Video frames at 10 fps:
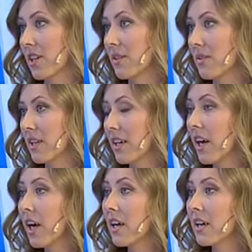Конечно, да?
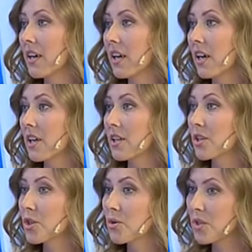конечно.
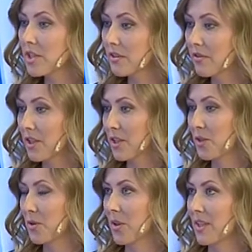А, что делать в этой
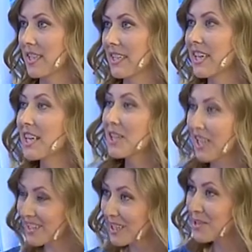ситуации? Как,
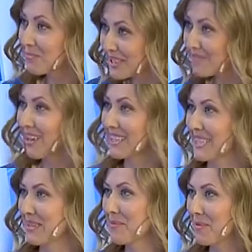как, скажем,
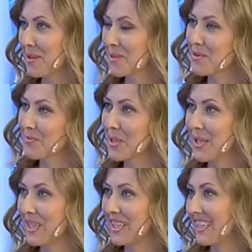одеваться, например, чтобы
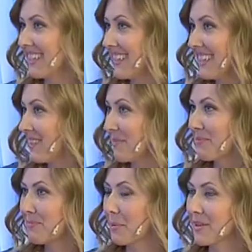не
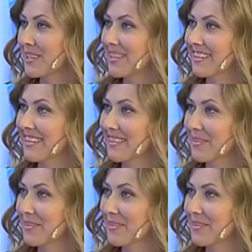попасть...